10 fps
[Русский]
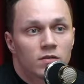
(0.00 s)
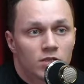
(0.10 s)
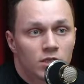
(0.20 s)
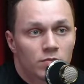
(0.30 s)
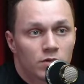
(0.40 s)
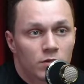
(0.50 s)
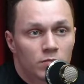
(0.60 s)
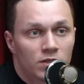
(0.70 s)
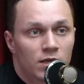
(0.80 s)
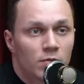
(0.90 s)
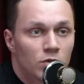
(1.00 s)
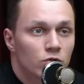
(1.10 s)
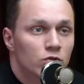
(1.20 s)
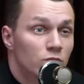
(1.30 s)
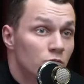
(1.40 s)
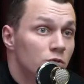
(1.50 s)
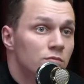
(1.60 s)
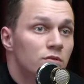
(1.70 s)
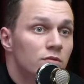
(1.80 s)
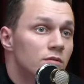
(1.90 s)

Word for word: зачем делать без камер то, что мы можем сделать